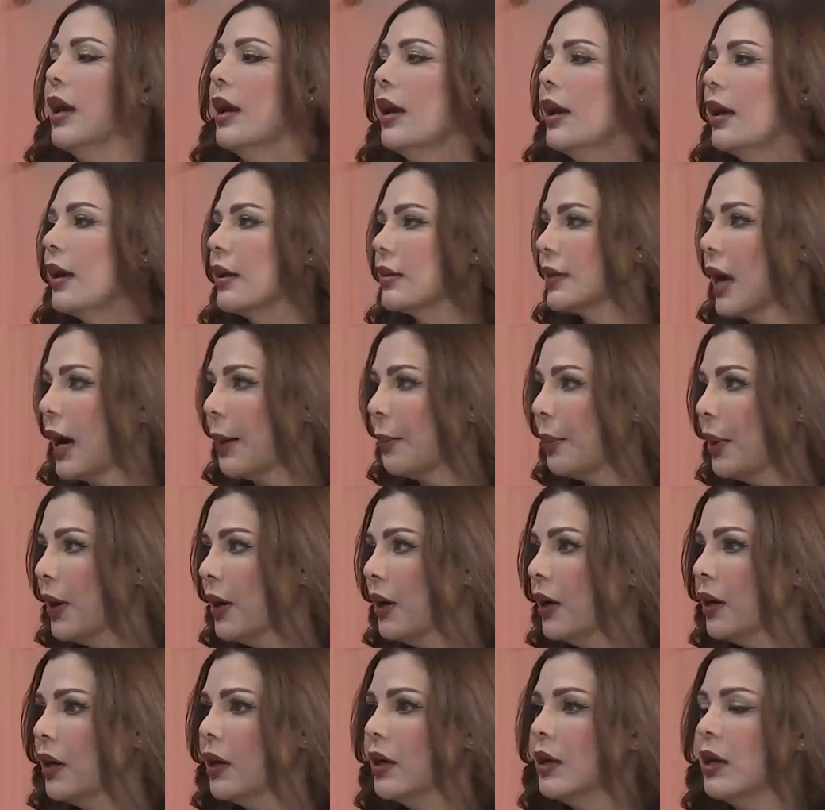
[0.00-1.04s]
آه،
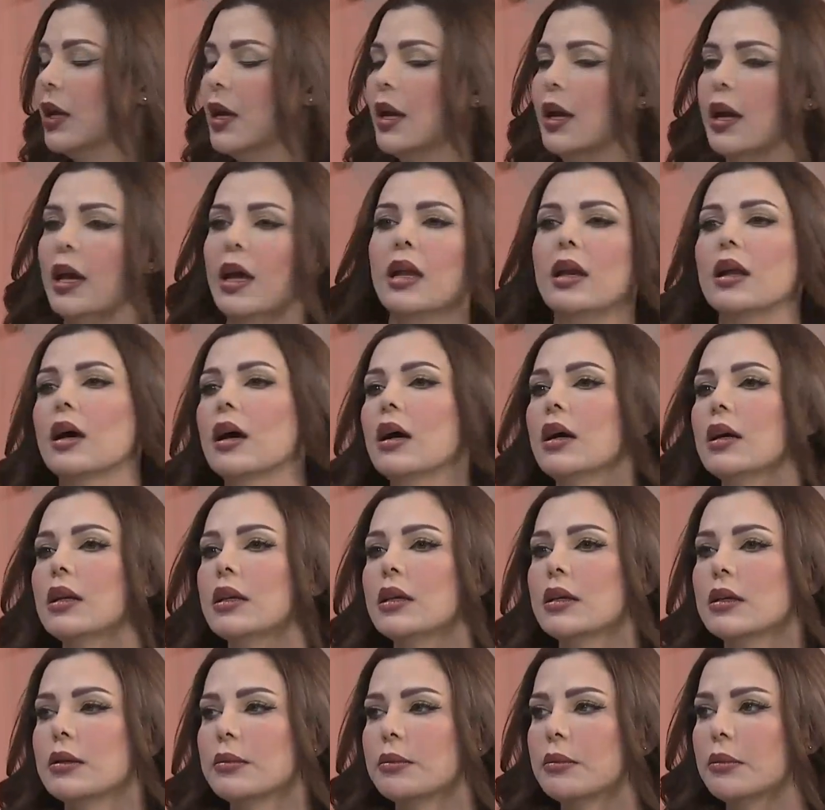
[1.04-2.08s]
تعبان هل
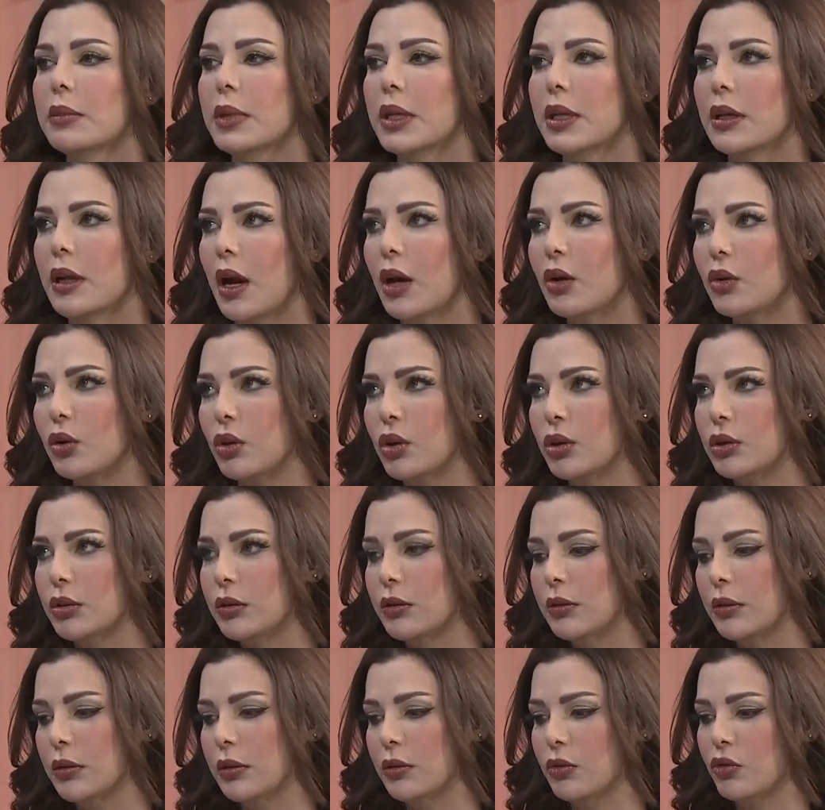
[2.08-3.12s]
اني من اقعد
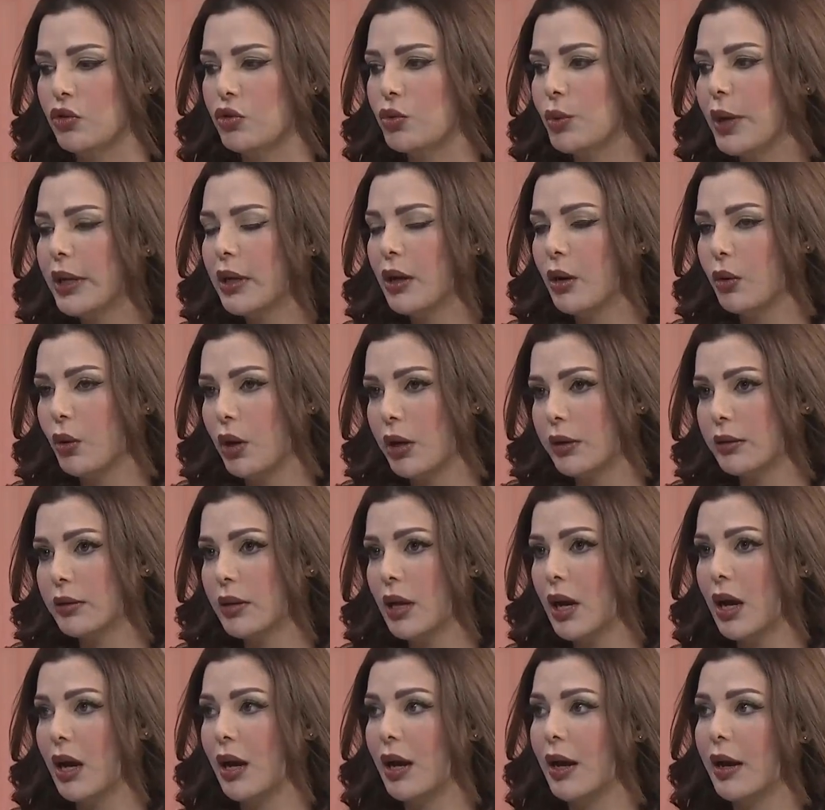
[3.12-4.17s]
شويه
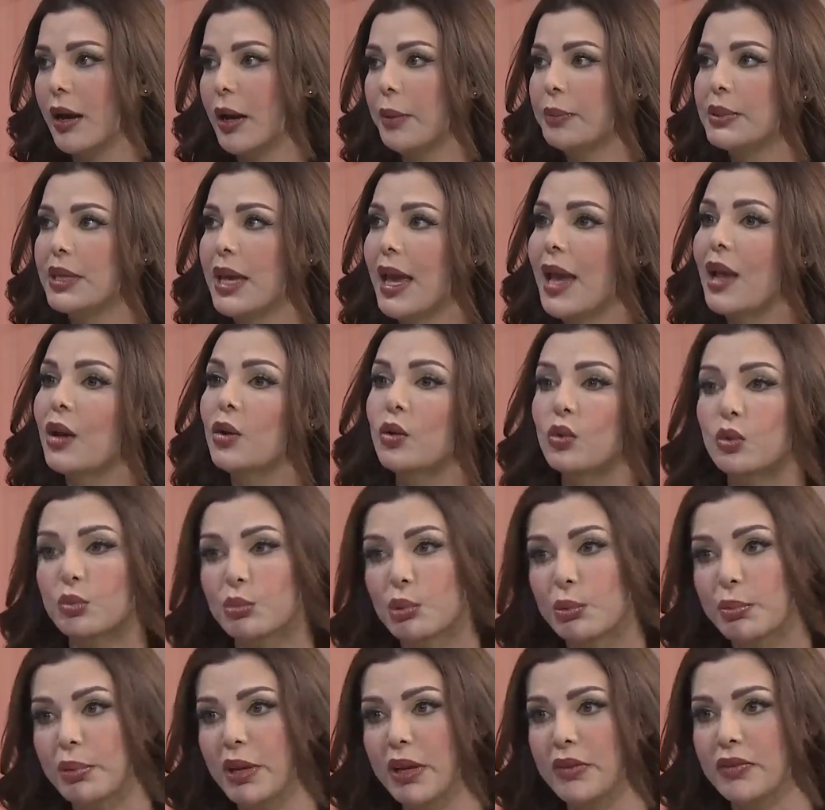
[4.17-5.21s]
وارتاح ابدي الوم
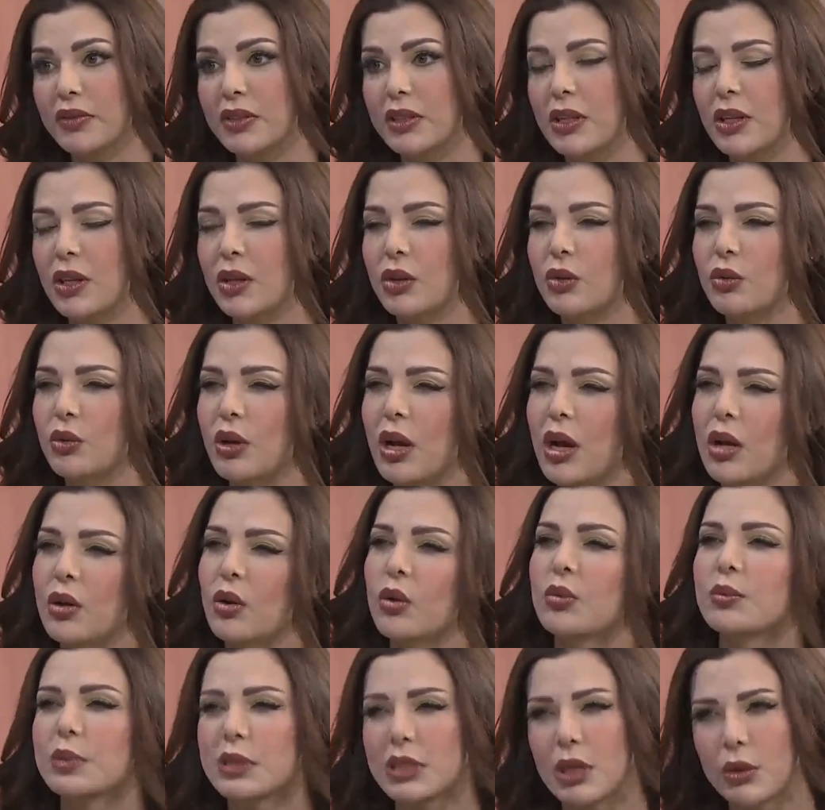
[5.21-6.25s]
بنفسي انه لا لو
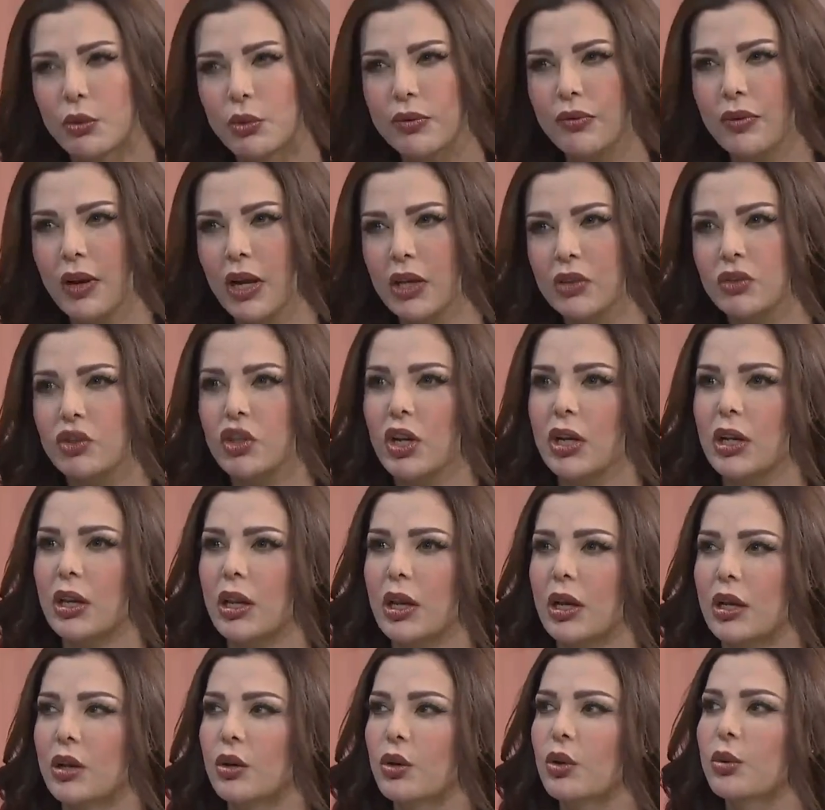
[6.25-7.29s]
مسوي فلان
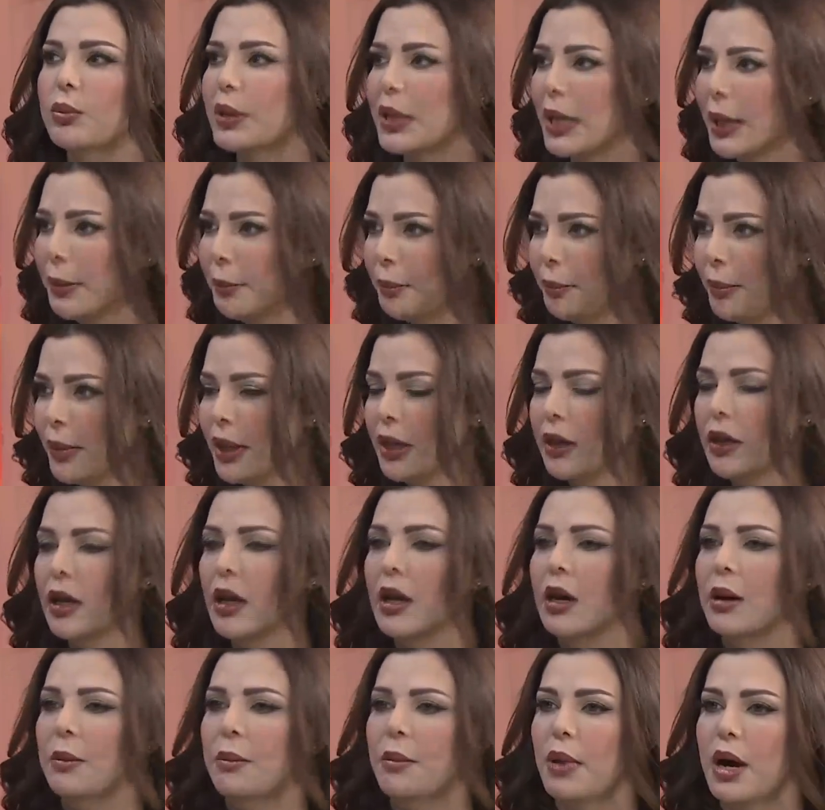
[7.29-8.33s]
شغله لو مكمل
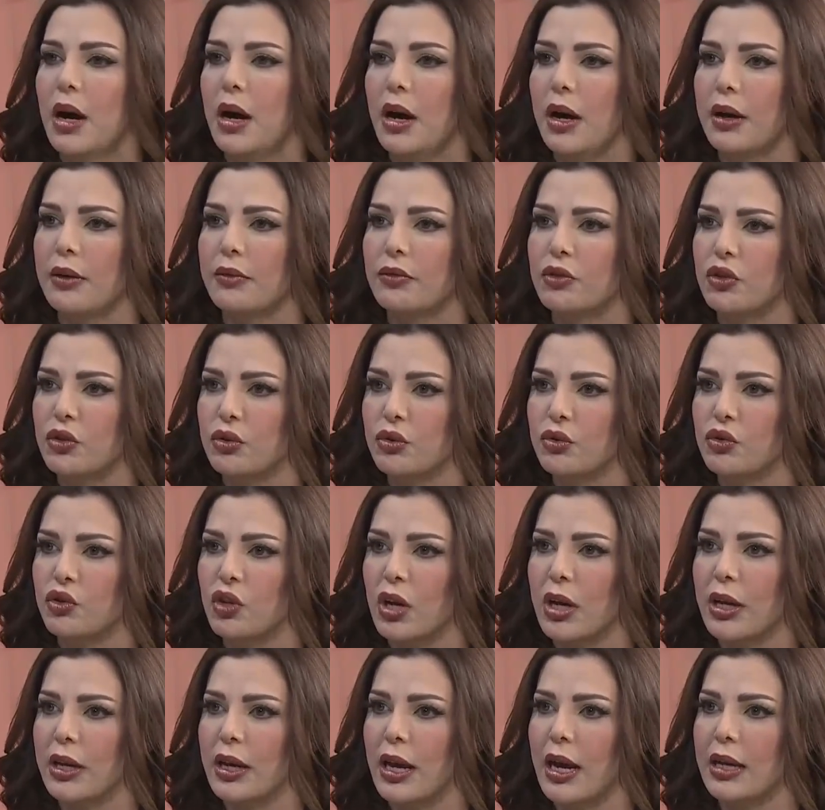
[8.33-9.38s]
ما اعرف شنو
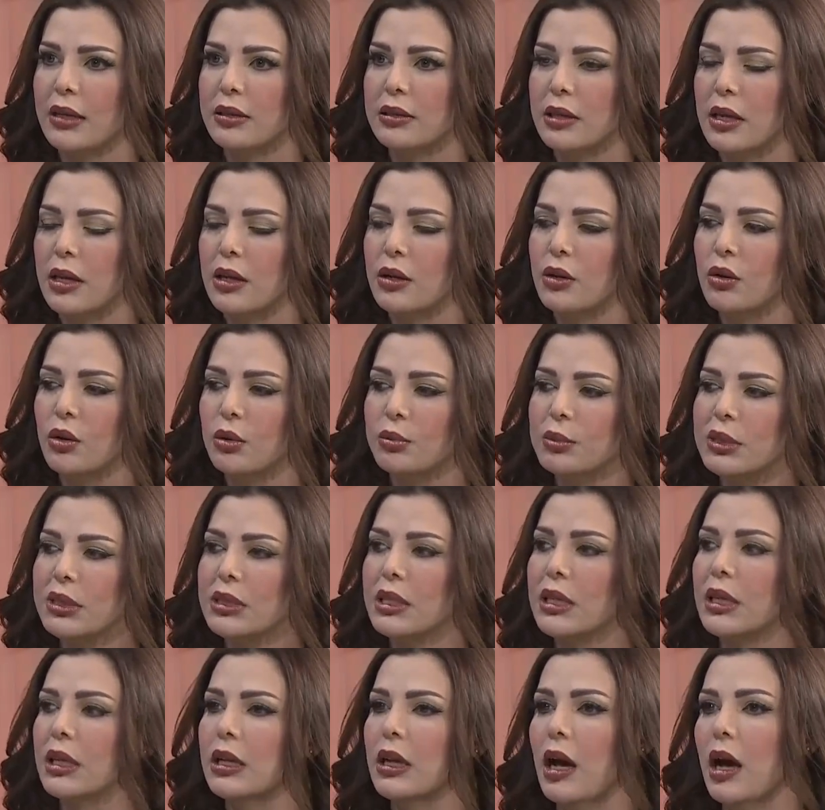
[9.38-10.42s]
كان احسن لو
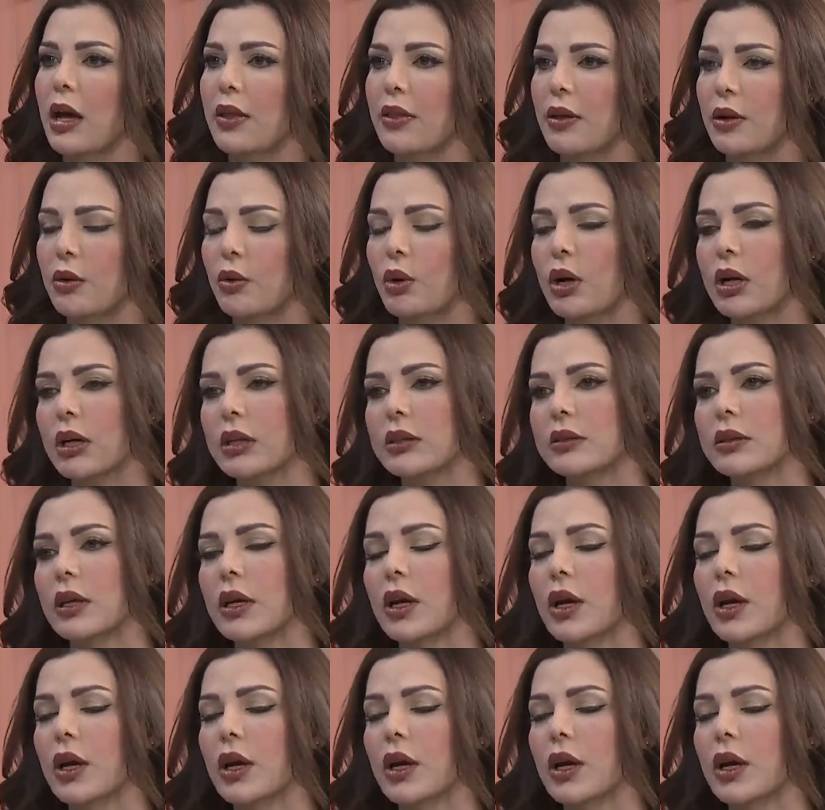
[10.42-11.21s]
مستغل هذا الوقت